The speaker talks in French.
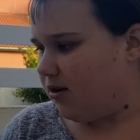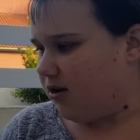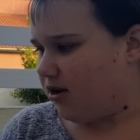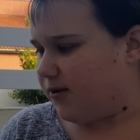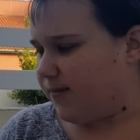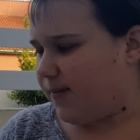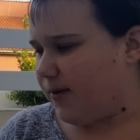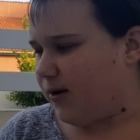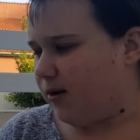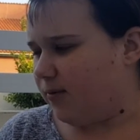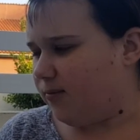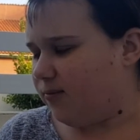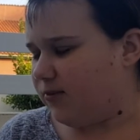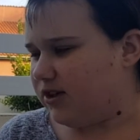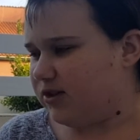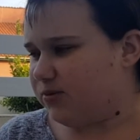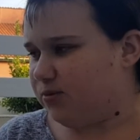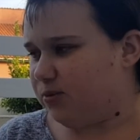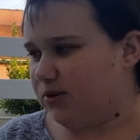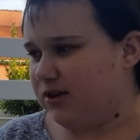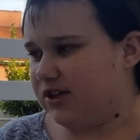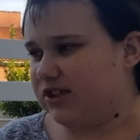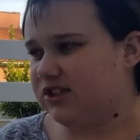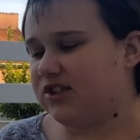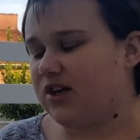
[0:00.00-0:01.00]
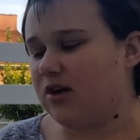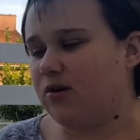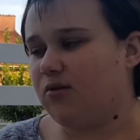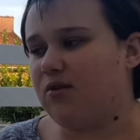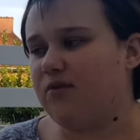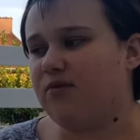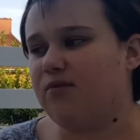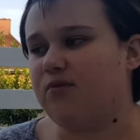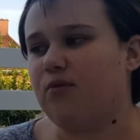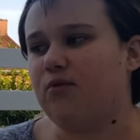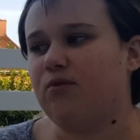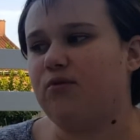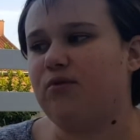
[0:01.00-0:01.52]
C'est pas comme pour les chats où il
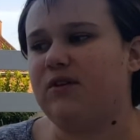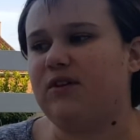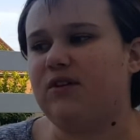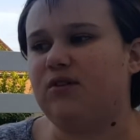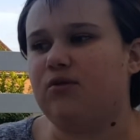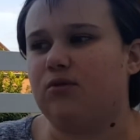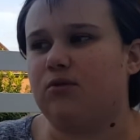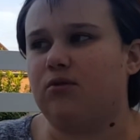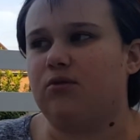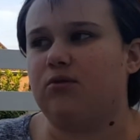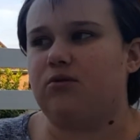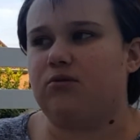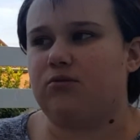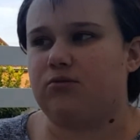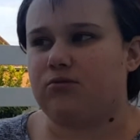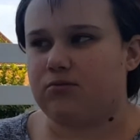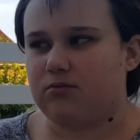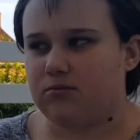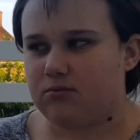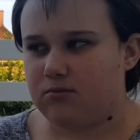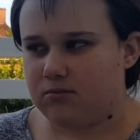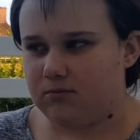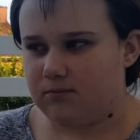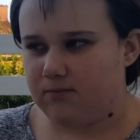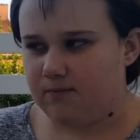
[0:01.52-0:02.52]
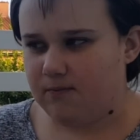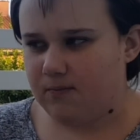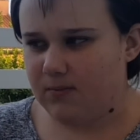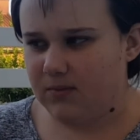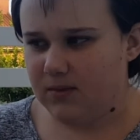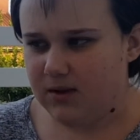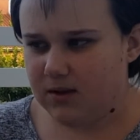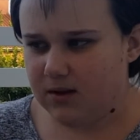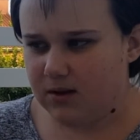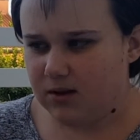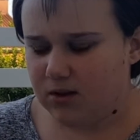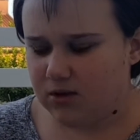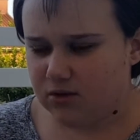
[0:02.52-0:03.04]
faut, oui, de,
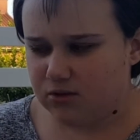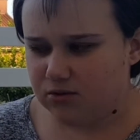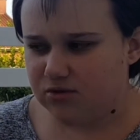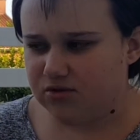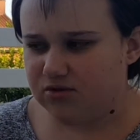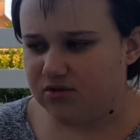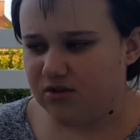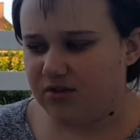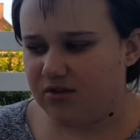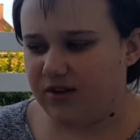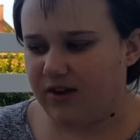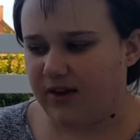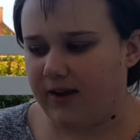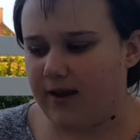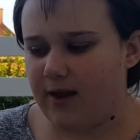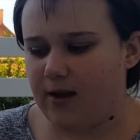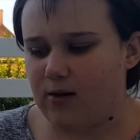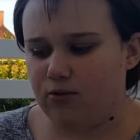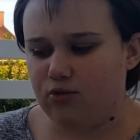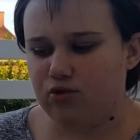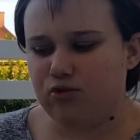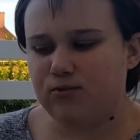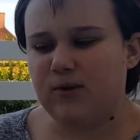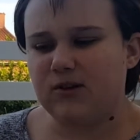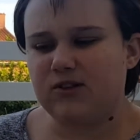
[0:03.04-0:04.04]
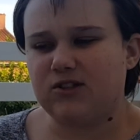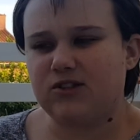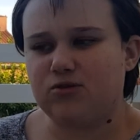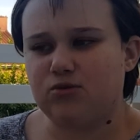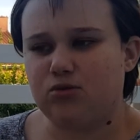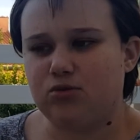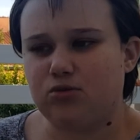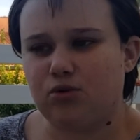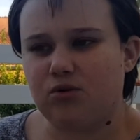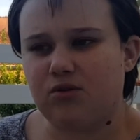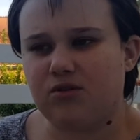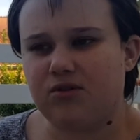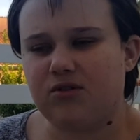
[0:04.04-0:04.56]
du sang céréal ou du machin,
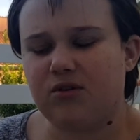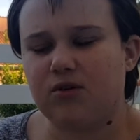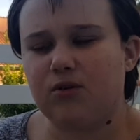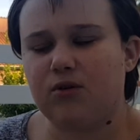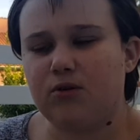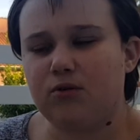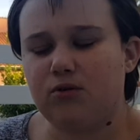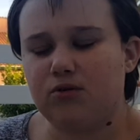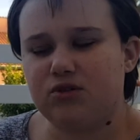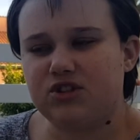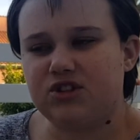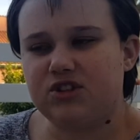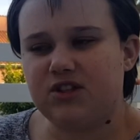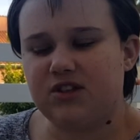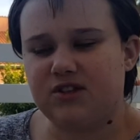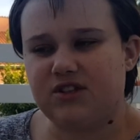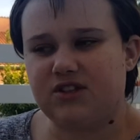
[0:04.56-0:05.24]
du truc. Tant que le chien